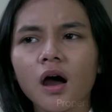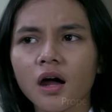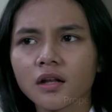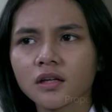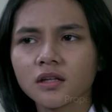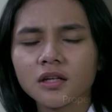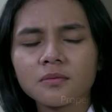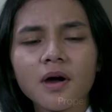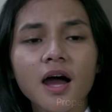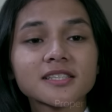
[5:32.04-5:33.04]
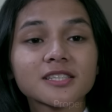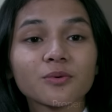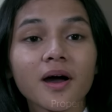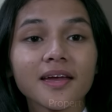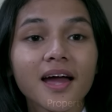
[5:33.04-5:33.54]
Hari ini
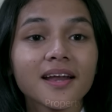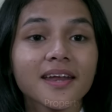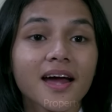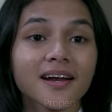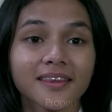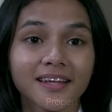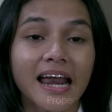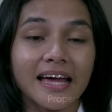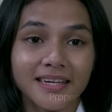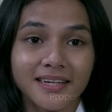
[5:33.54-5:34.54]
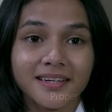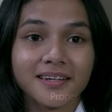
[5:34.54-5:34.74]
mahasiswa ayah ada yang datang lagi?